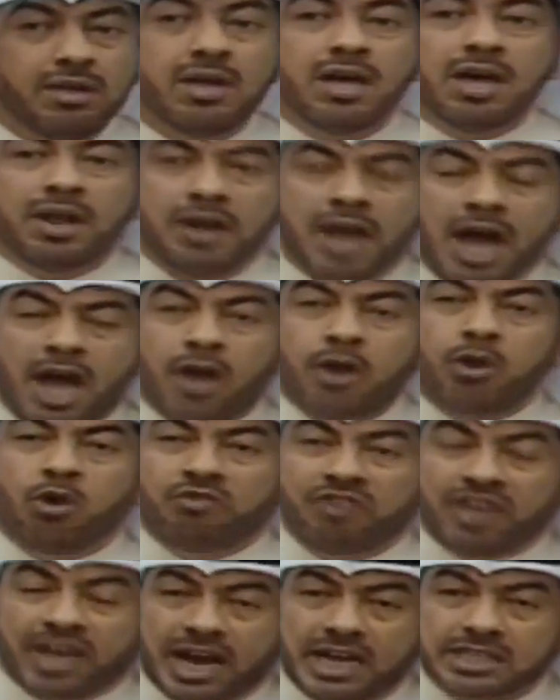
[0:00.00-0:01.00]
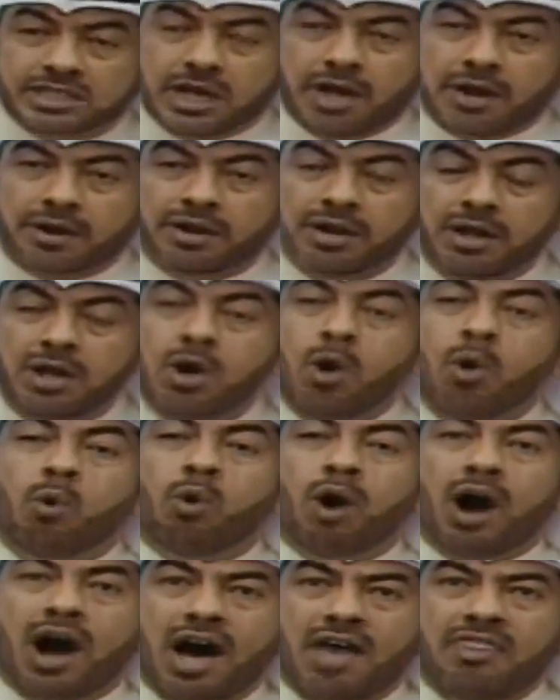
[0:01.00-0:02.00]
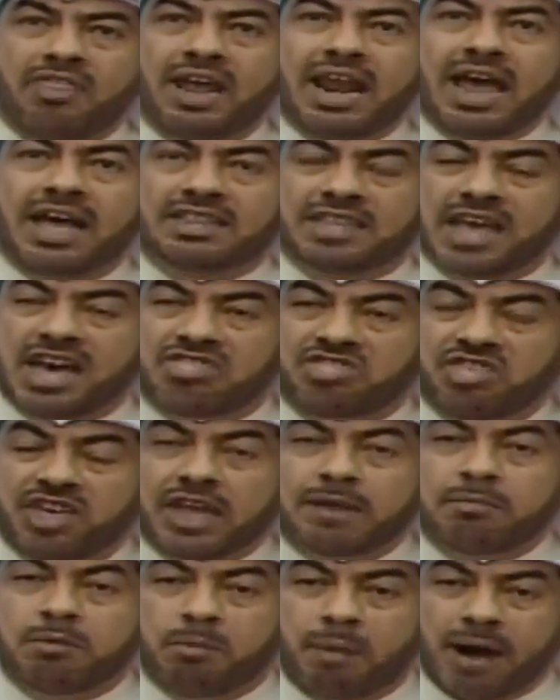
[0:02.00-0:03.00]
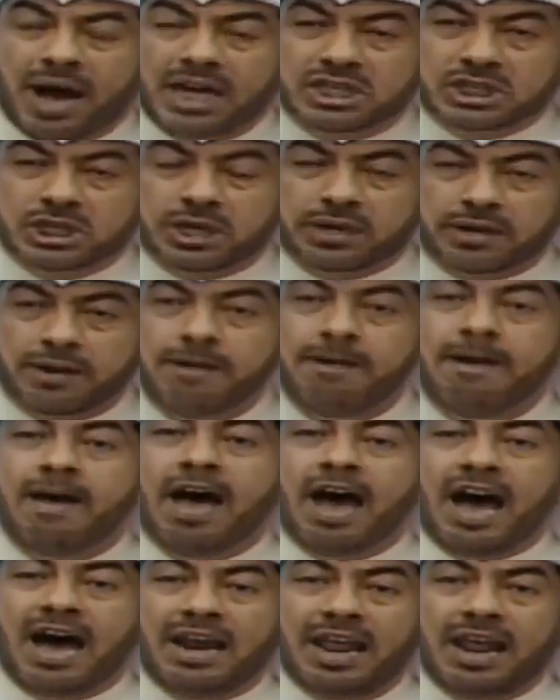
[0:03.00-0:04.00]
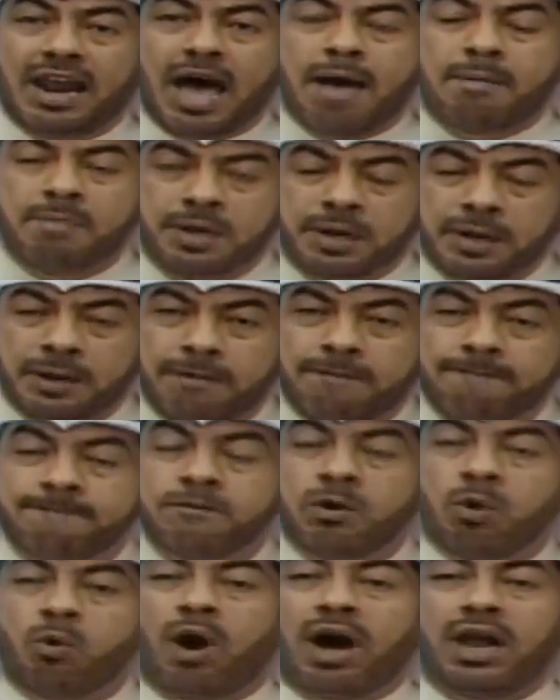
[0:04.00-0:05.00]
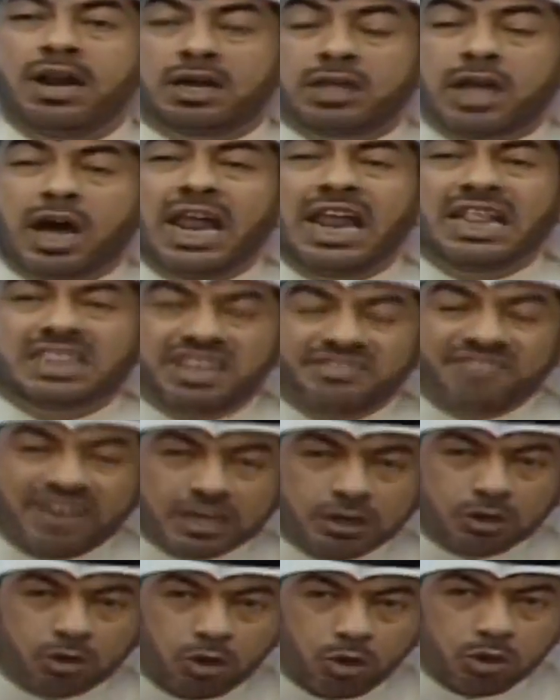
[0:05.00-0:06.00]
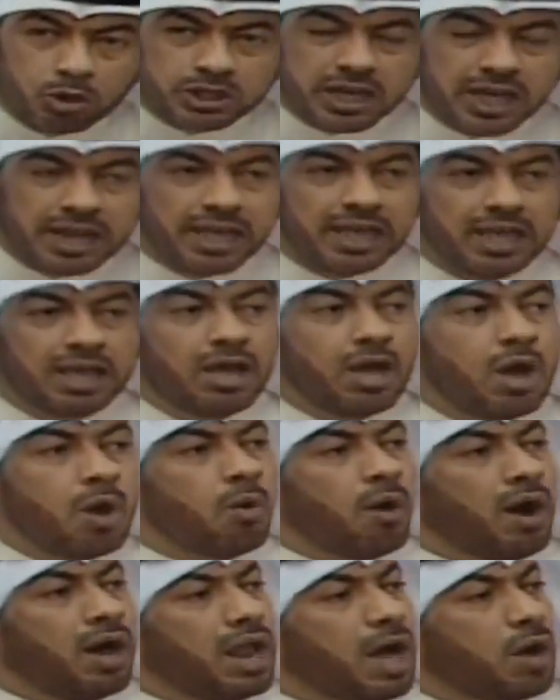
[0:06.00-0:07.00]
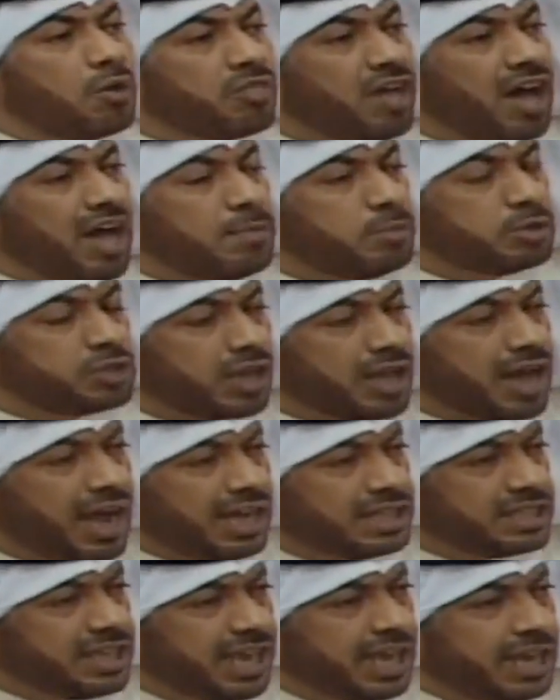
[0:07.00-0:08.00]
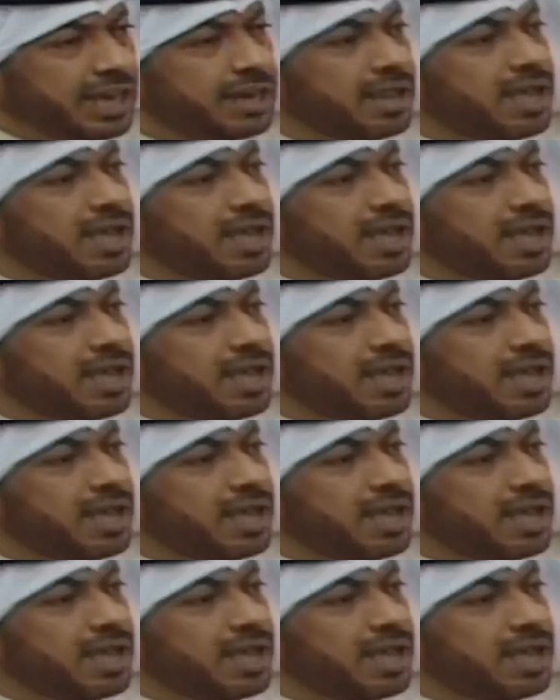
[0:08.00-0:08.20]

نحن في خطر وهذا له تأثير مباشر على الأمن وعلى على التفكك الأسري وعلى أوضاع المتقاعدين